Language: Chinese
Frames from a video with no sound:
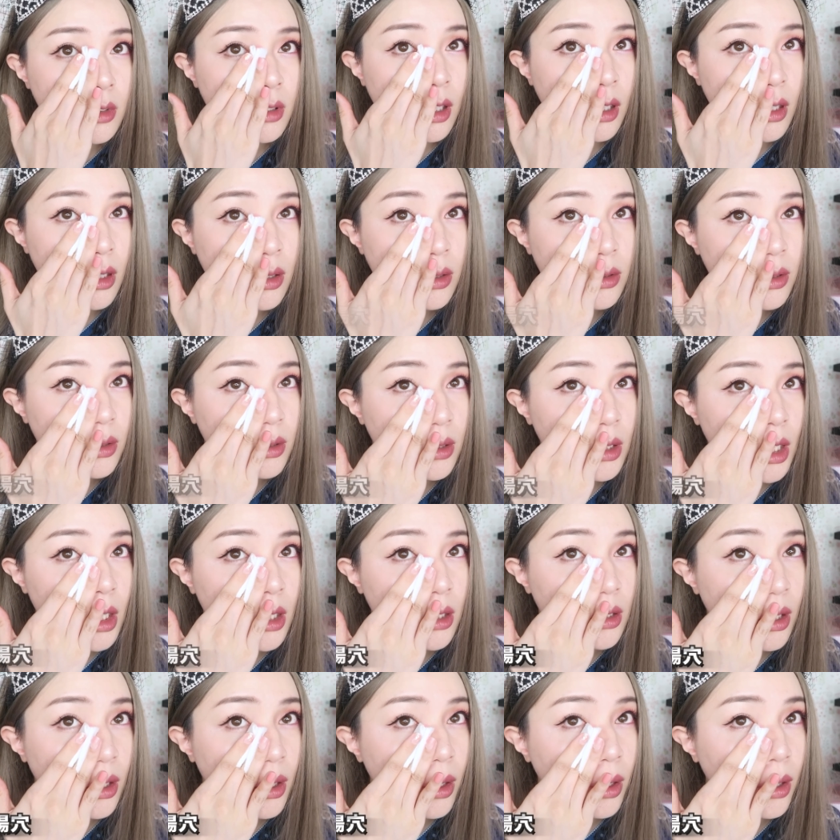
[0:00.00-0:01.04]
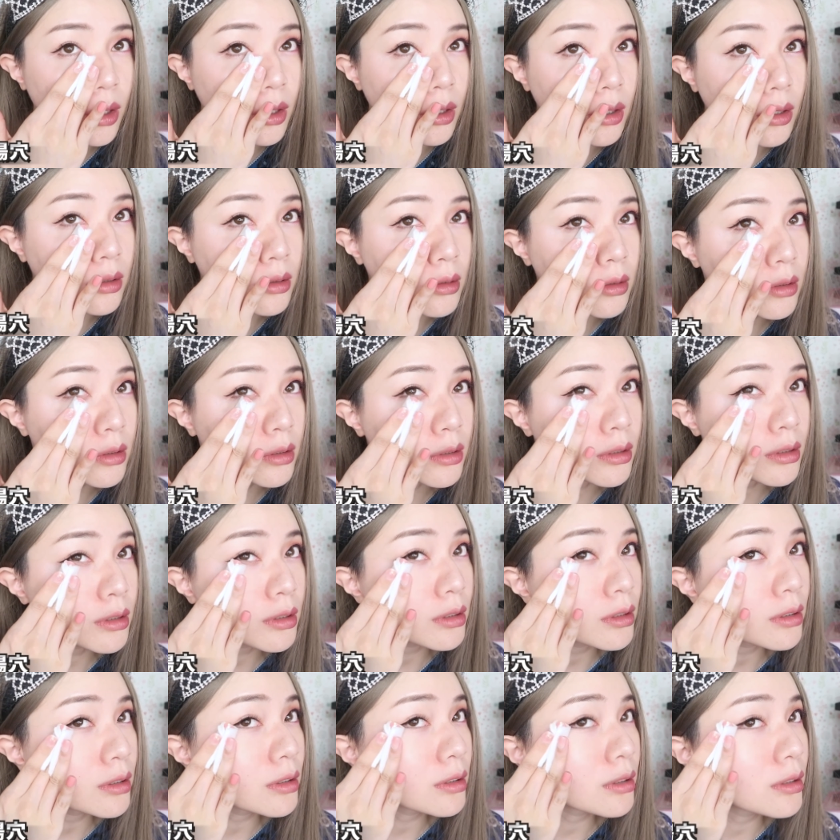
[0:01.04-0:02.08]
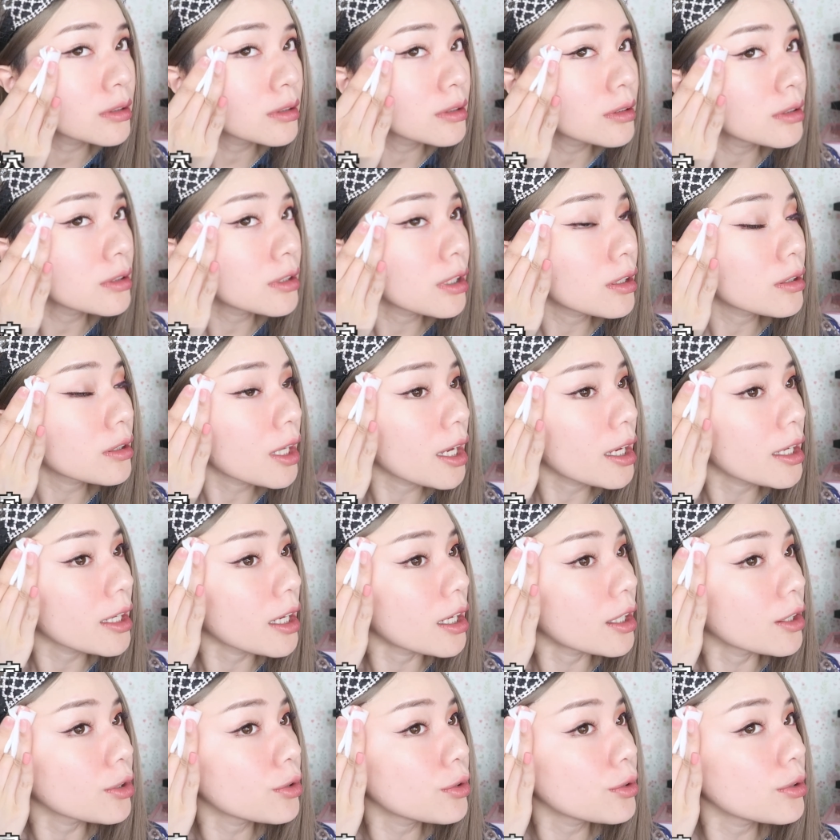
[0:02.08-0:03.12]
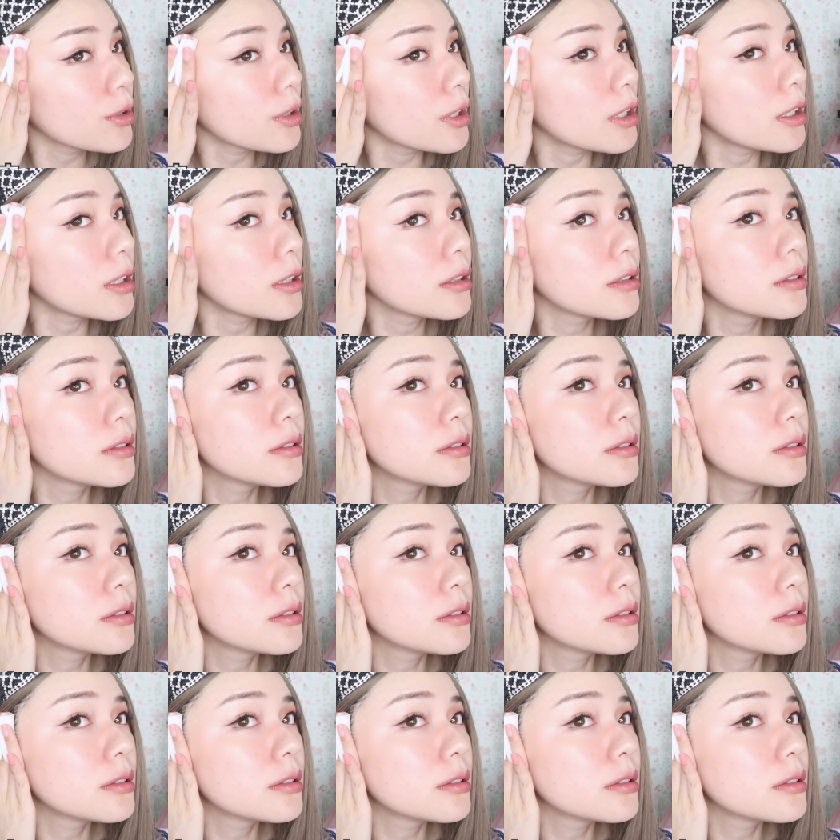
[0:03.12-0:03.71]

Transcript: 然后从眼头到太阳穴，